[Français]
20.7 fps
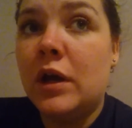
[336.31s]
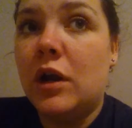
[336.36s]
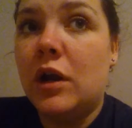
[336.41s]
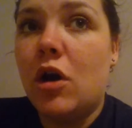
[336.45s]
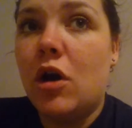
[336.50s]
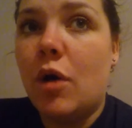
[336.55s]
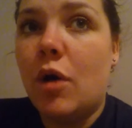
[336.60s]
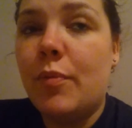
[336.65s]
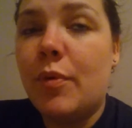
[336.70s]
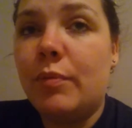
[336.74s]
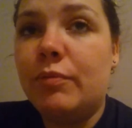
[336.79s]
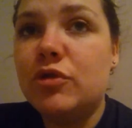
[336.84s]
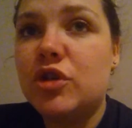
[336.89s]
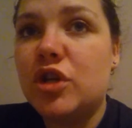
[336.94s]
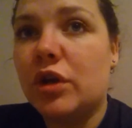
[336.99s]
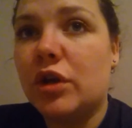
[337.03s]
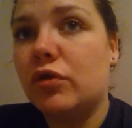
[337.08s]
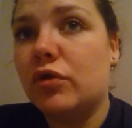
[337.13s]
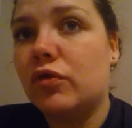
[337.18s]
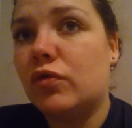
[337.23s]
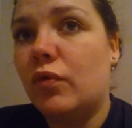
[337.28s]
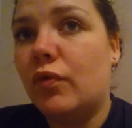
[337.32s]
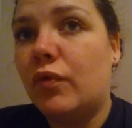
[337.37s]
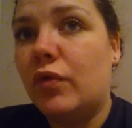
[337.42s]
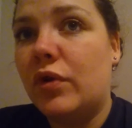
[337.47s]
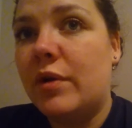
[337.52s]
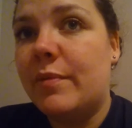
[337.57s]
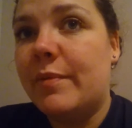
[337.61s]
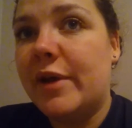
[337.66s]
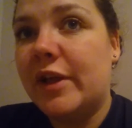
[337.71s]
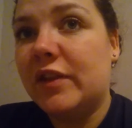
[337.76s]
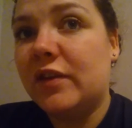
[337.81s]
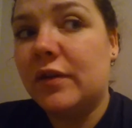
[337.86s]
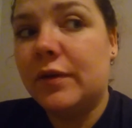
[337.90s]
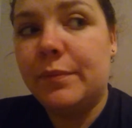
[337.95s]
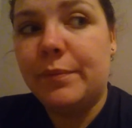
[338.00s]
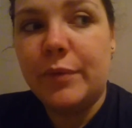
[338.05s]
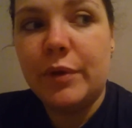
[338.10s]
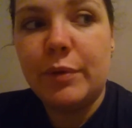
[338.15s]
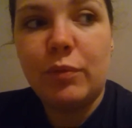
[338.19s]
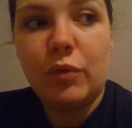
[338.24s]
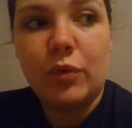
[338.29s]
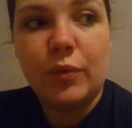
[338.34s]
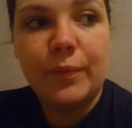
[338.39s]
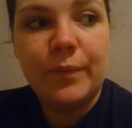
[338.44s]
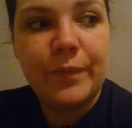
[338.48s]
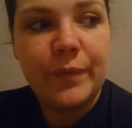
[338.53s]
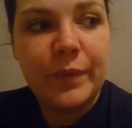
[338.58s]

alors un peu plus cher que ce qu'on voulait mettre, mais bon.